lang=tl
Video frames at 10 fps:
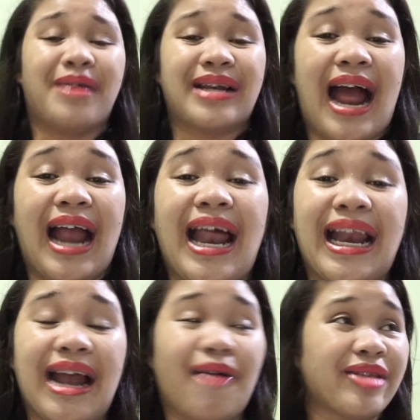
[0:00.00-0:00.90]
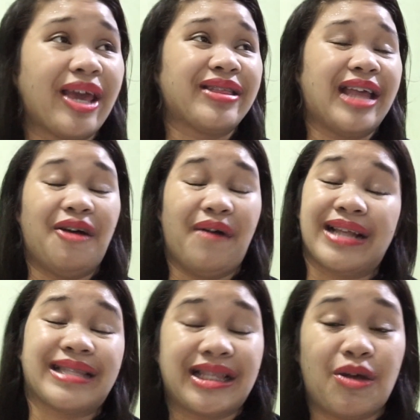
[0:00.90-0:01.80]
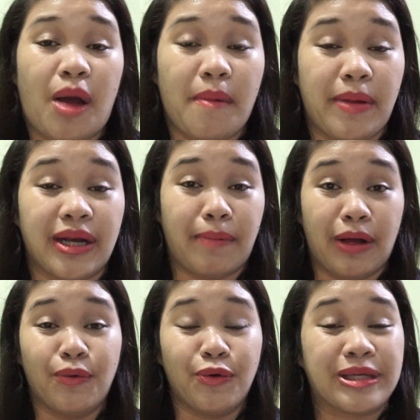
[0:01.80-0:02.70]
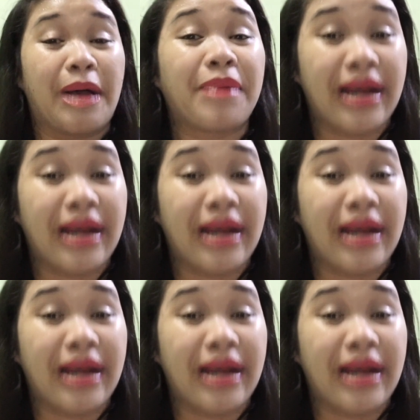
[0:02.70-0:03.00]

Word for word: pag naalala namin ngayong dalawa, natatawa kami pag napag-uusapan